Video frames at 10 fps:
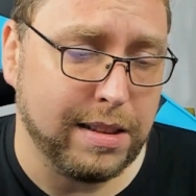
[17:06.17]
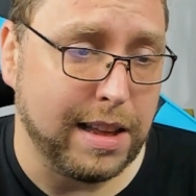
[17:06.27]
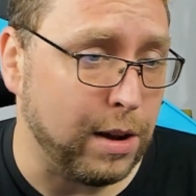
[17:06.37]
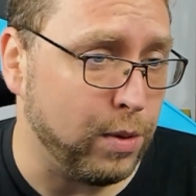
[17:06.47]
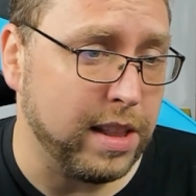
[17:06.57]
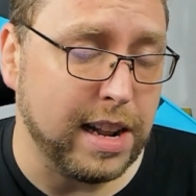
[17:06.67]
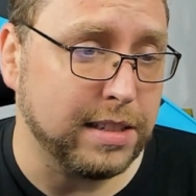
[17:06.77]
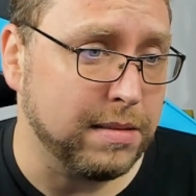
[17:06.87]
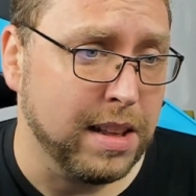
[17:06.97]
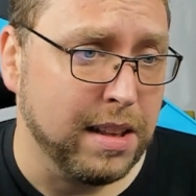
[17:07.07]
algunas de
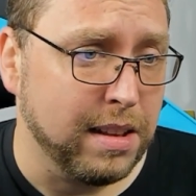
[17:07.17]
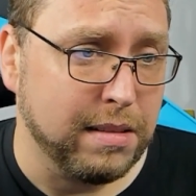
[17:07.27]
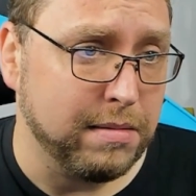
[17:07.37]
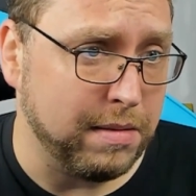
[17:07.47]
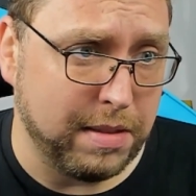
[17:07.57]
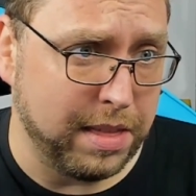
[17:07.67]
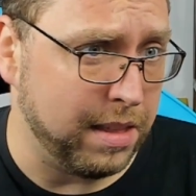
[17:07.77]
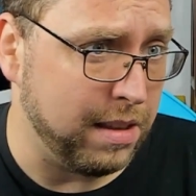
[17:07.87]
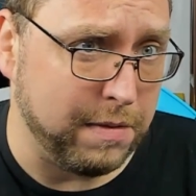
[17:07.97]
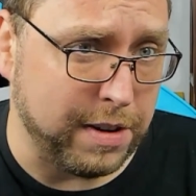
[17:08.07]
las
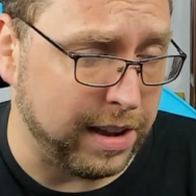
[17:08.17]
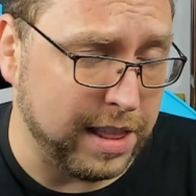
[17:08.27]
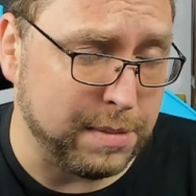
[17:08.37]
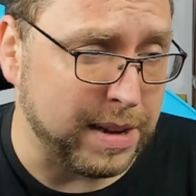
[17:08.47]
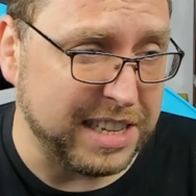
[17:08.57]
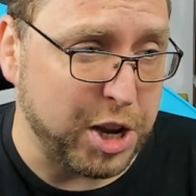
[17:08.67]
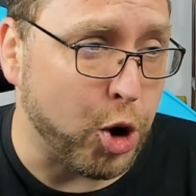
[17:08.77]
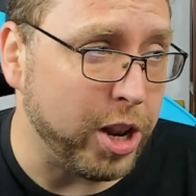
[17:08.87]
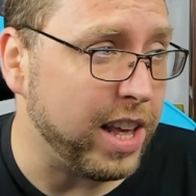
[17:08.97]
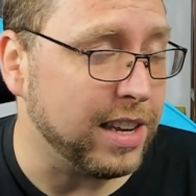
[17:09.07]
eh, franquicias más
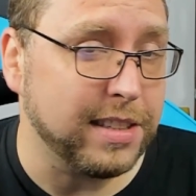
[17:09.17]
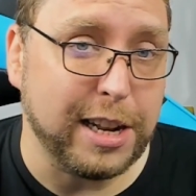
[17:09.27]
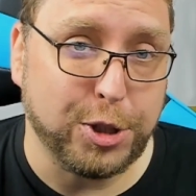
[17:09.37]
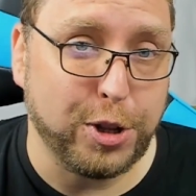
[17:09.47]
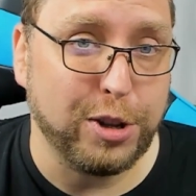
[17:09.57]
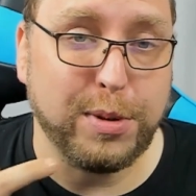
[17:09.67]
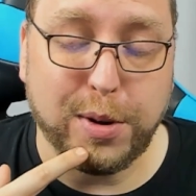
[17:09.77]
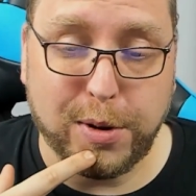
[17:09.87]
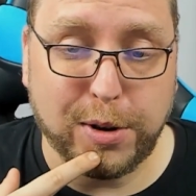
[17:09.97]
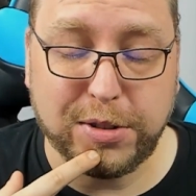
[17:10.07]
icónicas de la historia de los
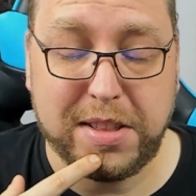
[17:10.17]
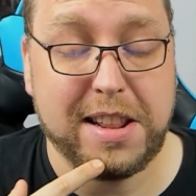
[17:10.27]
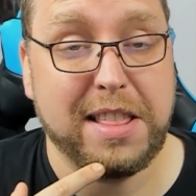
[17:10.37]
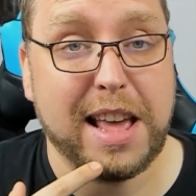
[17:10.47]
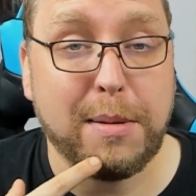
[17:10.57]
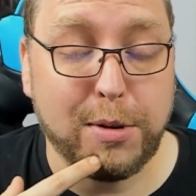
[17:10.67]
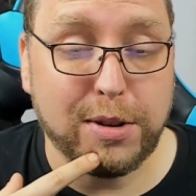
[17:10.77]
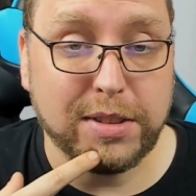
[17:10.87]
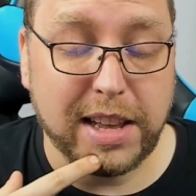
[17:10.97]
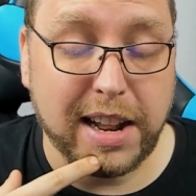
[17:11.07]
videojuegos. Tiene
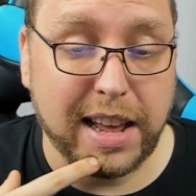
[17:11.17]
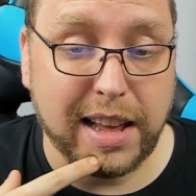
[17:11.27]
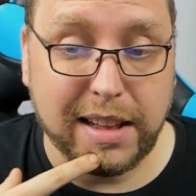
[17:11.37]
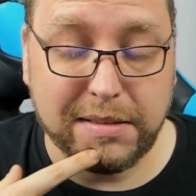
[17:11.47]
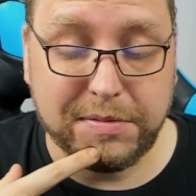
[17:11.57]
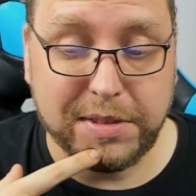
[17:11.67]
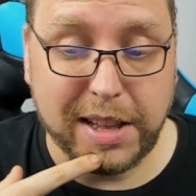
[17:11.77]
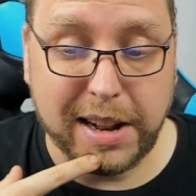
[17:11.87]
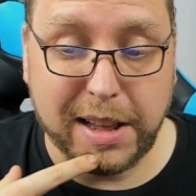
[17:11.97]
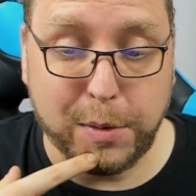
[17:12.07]
Diablo, tiene,
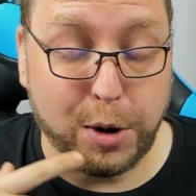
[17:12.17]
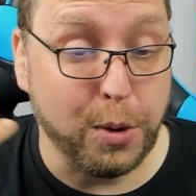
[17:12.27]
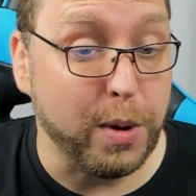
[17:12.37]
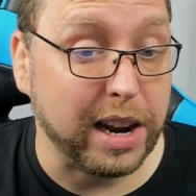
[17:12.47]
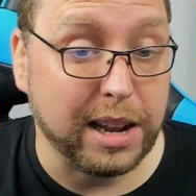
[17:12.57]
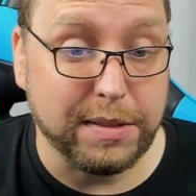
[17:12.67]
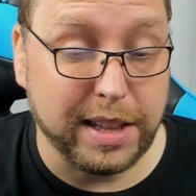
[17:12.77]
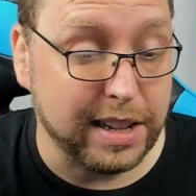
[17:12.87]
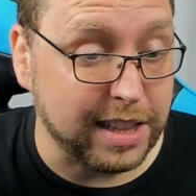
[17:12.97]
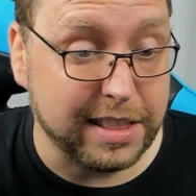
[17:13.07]
tiene World of
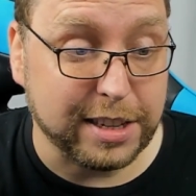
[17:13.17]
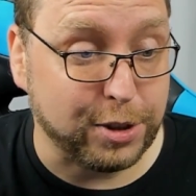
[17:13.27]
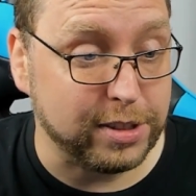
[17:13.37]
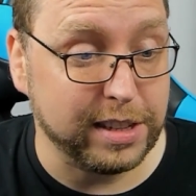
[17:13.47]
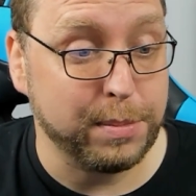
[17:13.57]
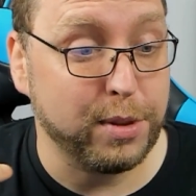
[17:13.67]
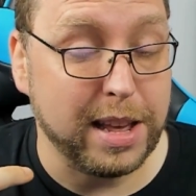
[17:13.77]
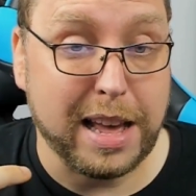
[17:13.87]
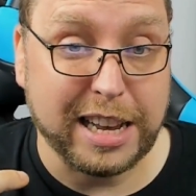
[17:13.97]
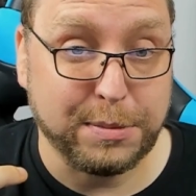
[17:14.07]
tiene tantas cosas que
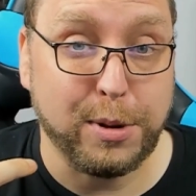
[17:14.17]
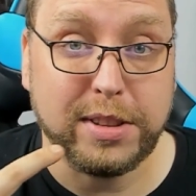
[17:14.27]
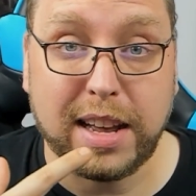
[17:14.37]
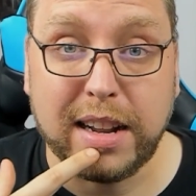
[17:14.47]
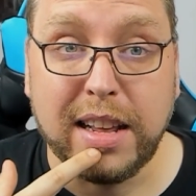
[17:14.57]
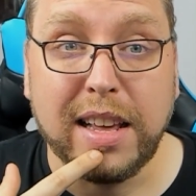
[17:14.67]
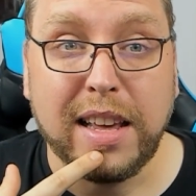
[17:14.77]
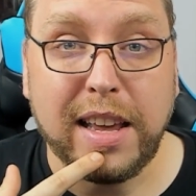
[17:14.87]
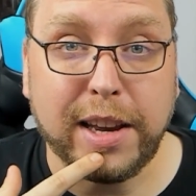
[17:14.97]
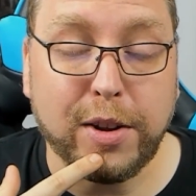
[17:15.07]
podía explotar.
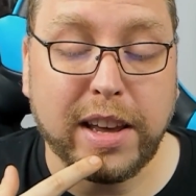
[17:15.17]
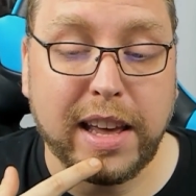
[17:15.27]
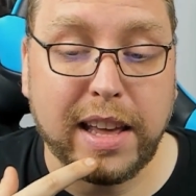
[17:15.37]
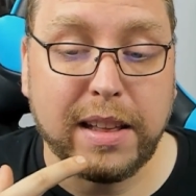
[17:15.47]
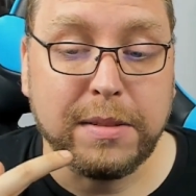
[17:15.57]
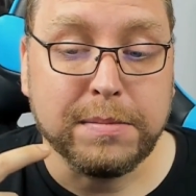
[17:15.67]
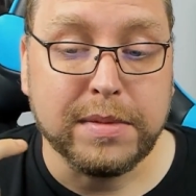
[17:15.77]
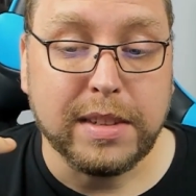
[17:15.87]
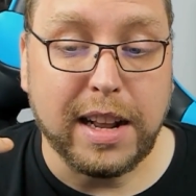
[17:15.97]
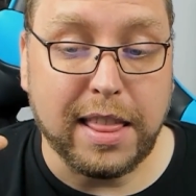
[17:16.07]
Y creo que
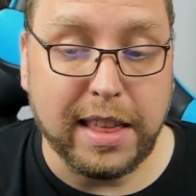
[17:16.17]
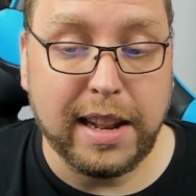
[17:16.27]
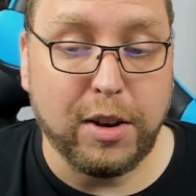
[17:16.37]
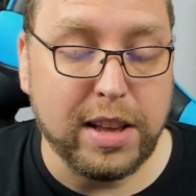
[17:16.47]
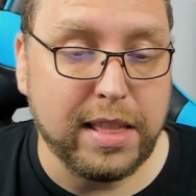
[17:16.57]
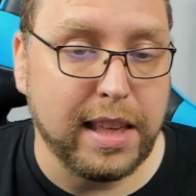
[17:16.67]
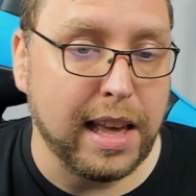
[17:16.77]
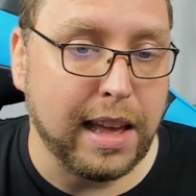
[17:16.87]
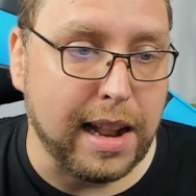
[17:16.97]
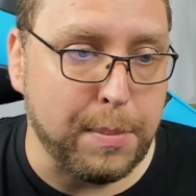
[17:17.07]
el cine hoy en
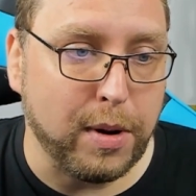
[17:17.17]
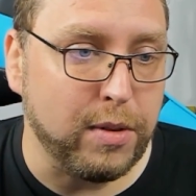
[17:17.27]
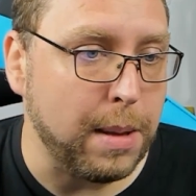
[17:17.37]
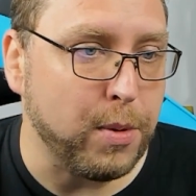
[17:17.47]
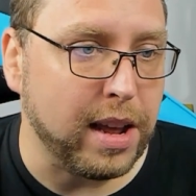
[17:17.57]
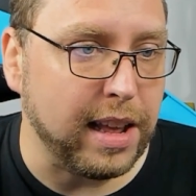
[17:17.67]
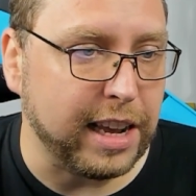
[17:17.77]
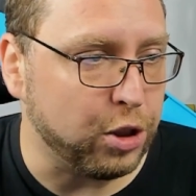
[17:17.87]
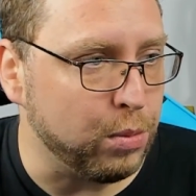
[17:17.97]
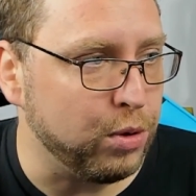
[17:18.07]
día, en una época en la que
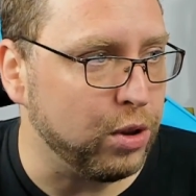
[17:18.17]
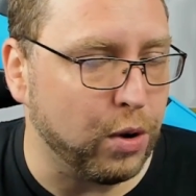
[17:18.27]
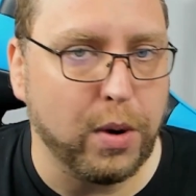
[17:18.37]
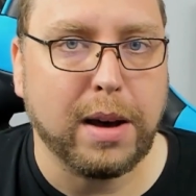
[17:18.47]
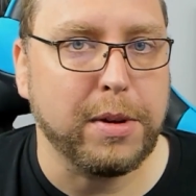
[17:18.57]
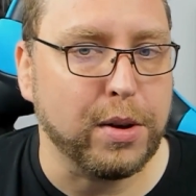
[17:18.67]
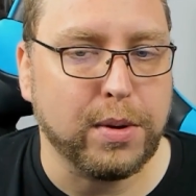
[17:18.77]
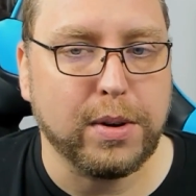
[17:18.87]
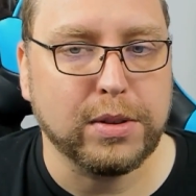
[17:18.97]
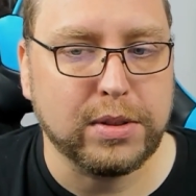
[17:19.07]
todo el mundo juega
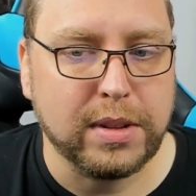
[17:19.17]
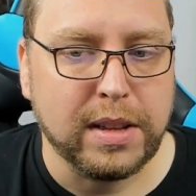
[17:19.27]
videojuegos,